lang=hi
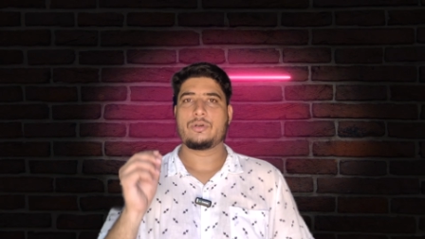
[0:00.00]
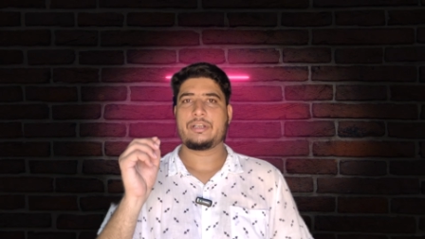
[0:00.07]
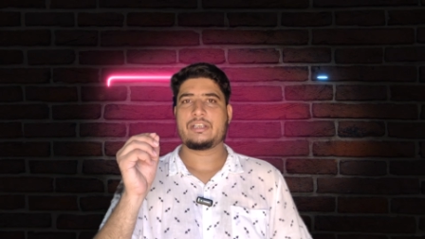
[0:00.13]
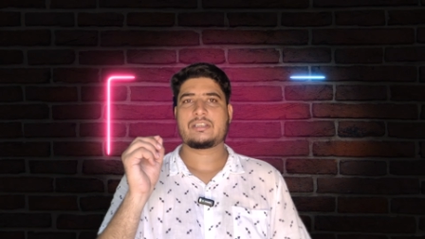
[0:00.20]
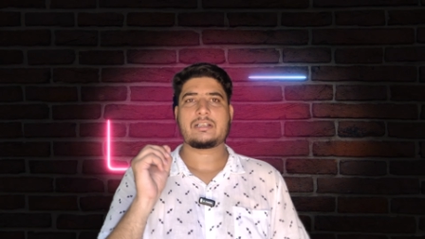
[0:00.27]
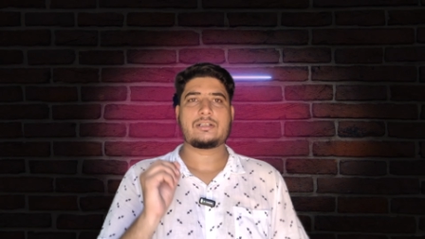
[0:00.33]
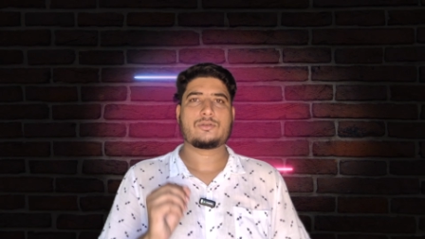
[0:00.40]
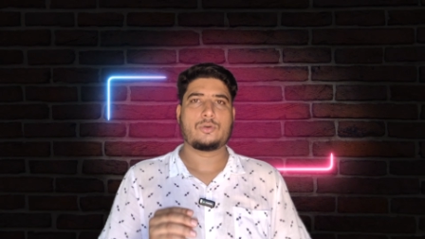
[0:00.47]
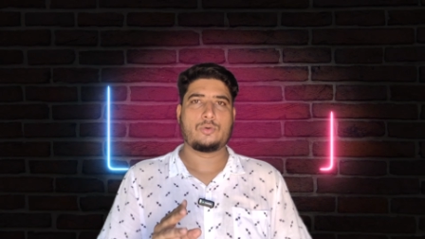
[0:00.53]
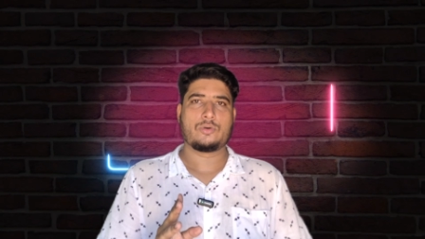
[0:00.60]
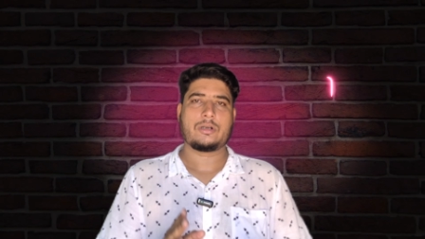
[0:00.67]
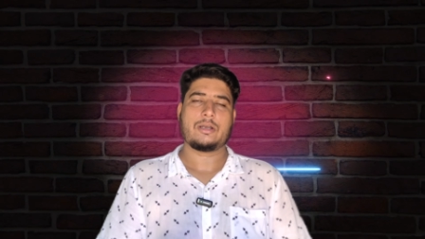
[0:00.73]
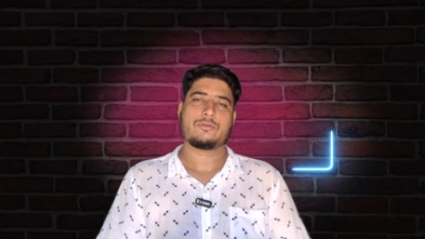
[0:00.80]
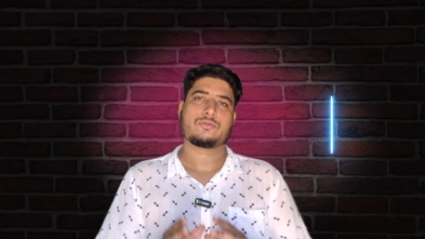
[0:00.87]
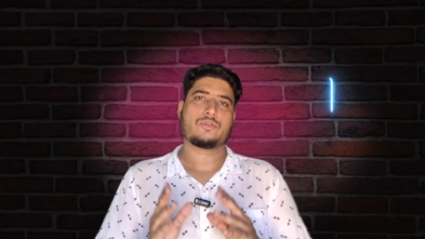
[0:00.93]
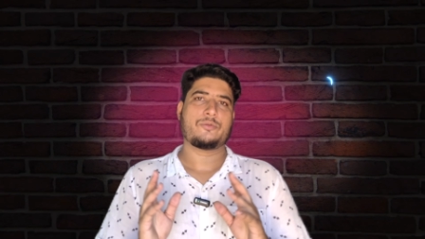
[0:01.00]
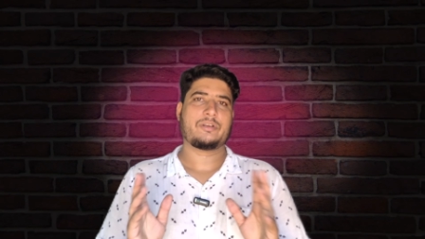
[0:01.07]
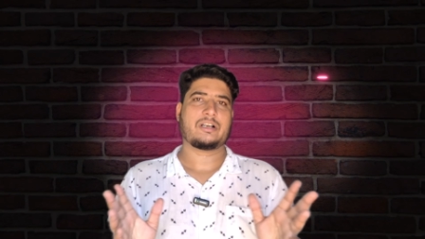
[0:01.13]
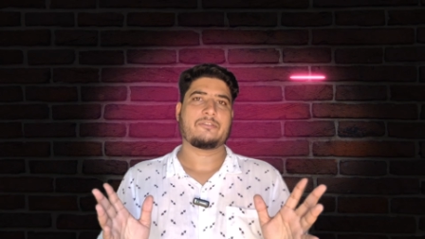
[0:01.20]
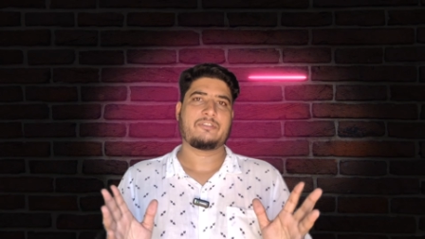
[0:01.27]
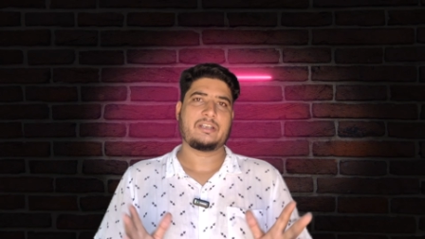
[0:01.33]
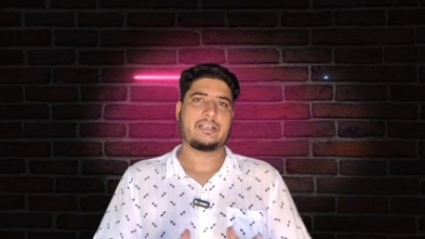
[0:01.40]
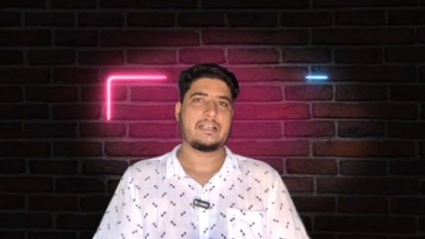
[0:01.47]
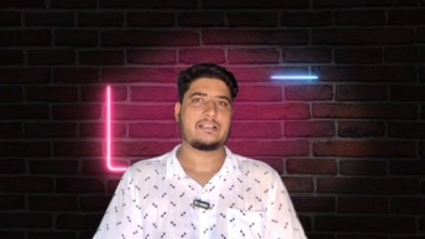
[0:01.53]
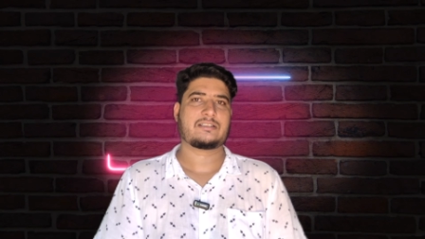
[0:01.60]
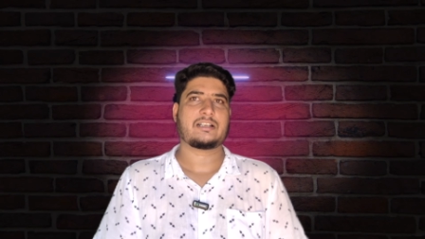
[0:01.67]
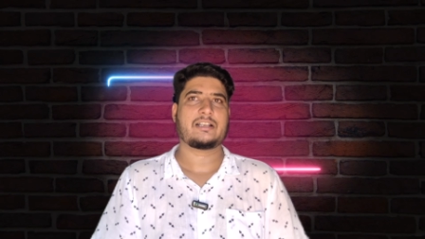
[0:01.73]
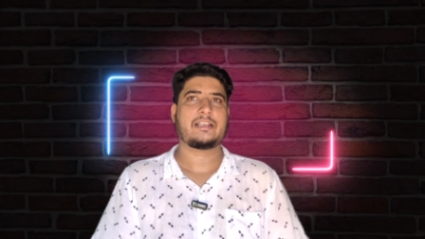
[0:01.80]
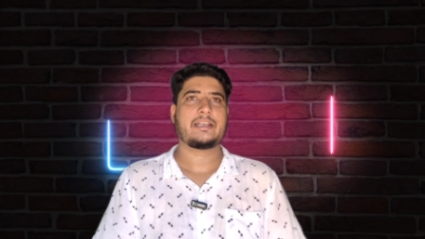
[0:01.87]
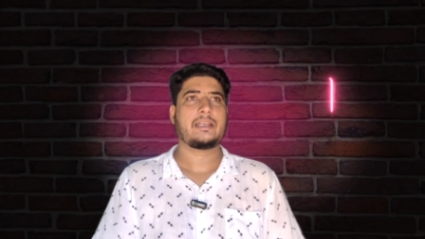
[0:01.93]
और इसका जो लुक है उसको भी काफी
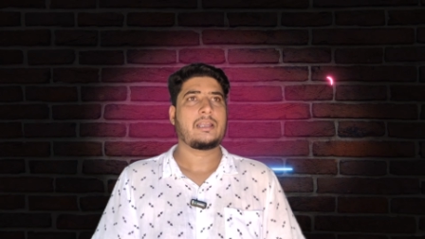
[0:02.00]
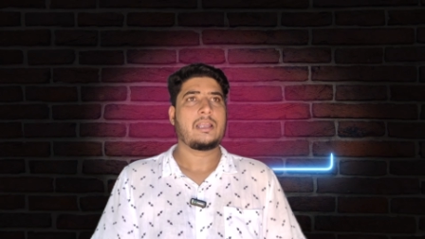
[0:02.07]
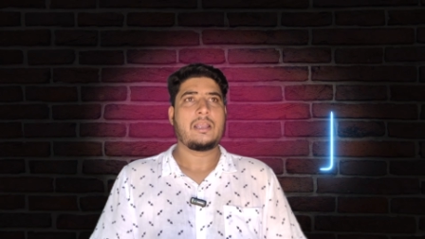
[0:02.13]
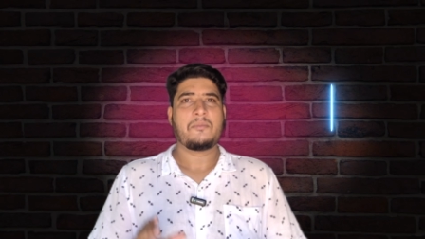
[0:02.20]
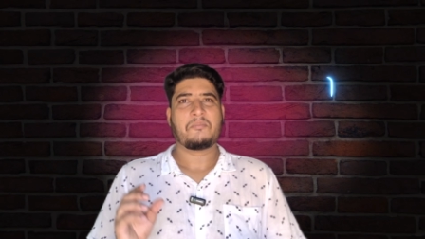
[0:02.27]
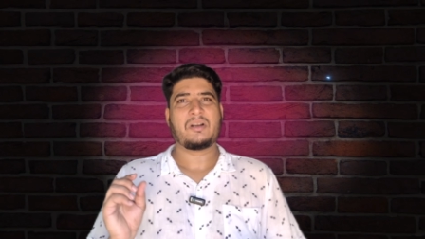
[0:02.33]
एनहेंस कर देगी